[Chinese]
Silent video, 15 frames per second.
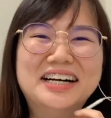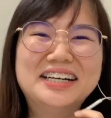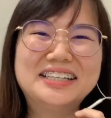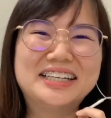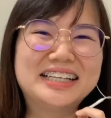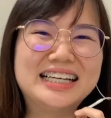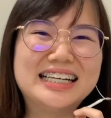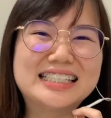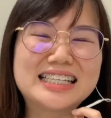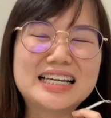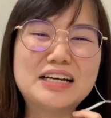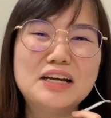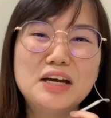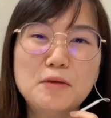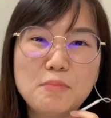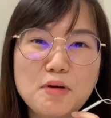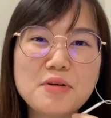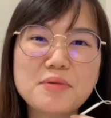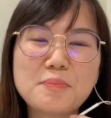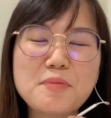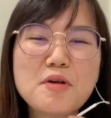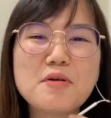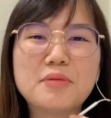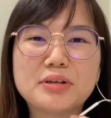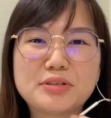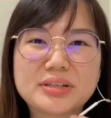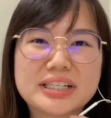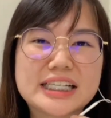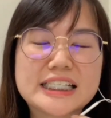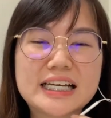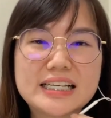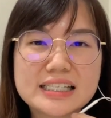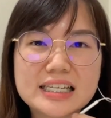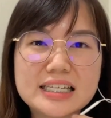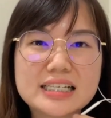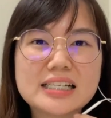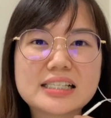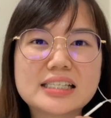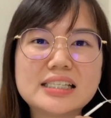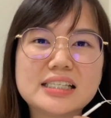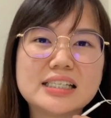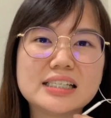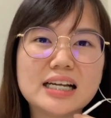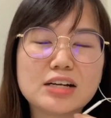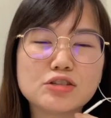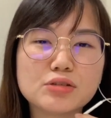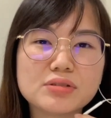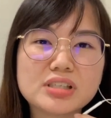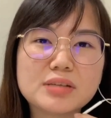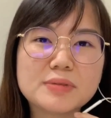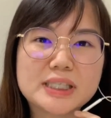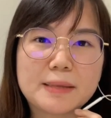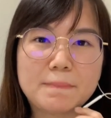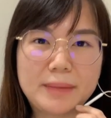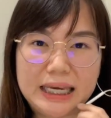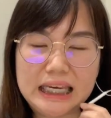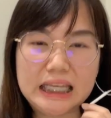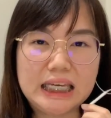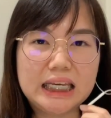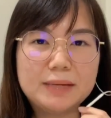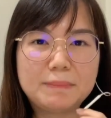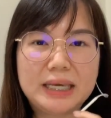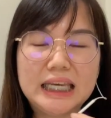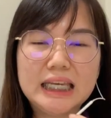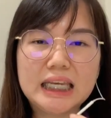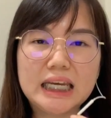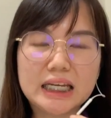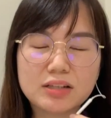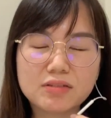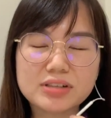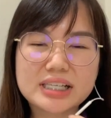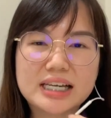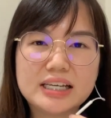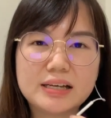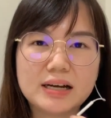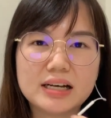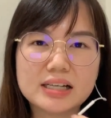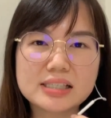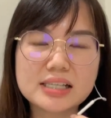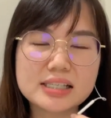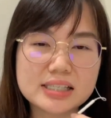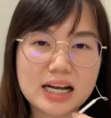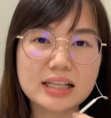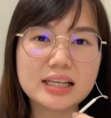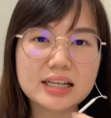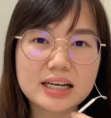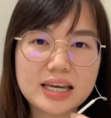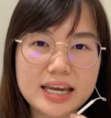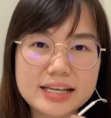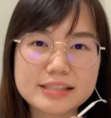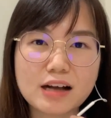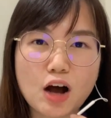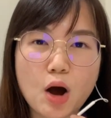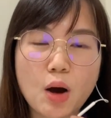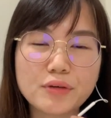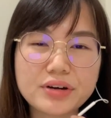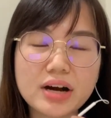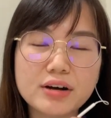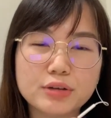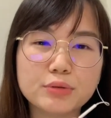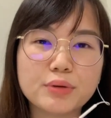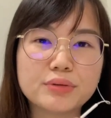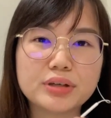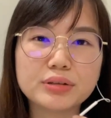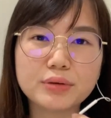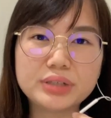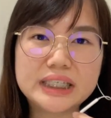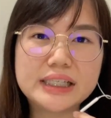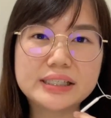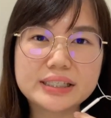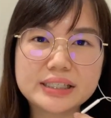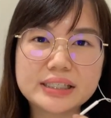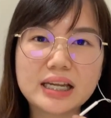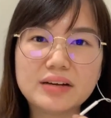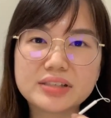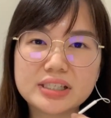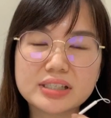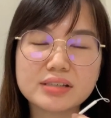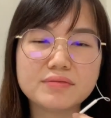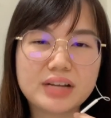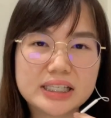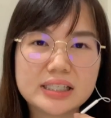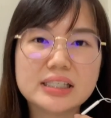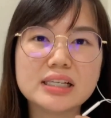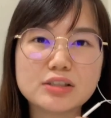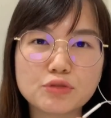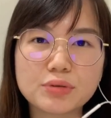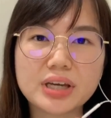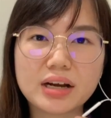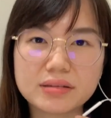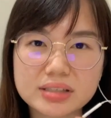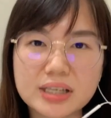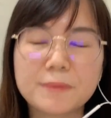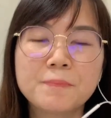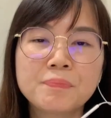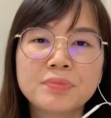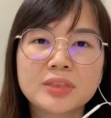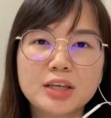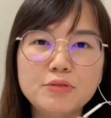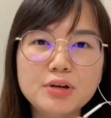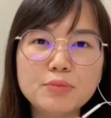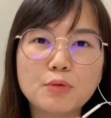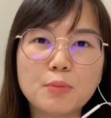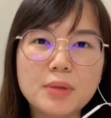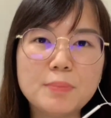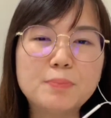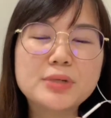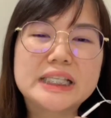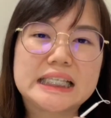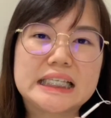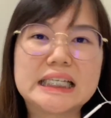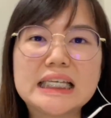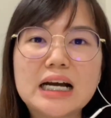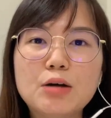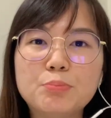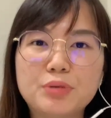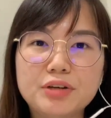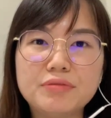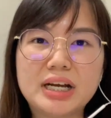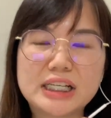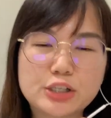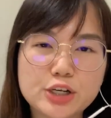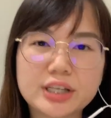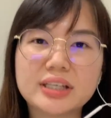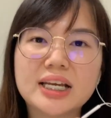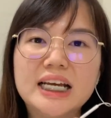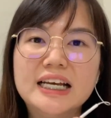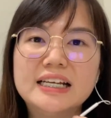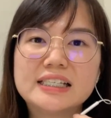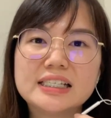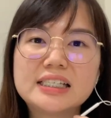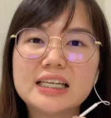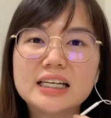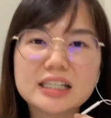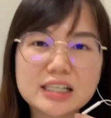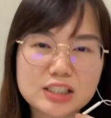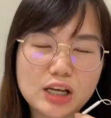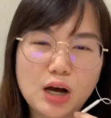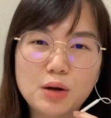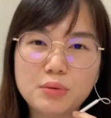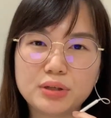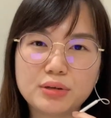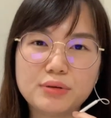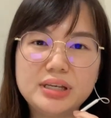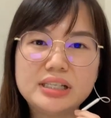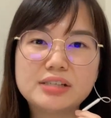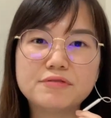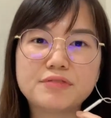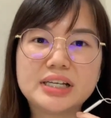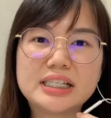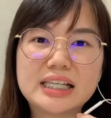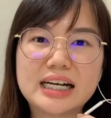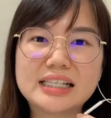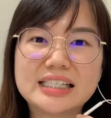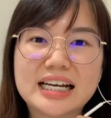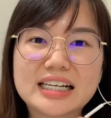原来这个，不过不过，我觉得在这一个事情当中，是不是每一每一天都在呃增长那个 case 哦，让很多人都意识到其实 vaccine 的重要性，因为我们不只要 prevention。之前的时候我都一直分享讲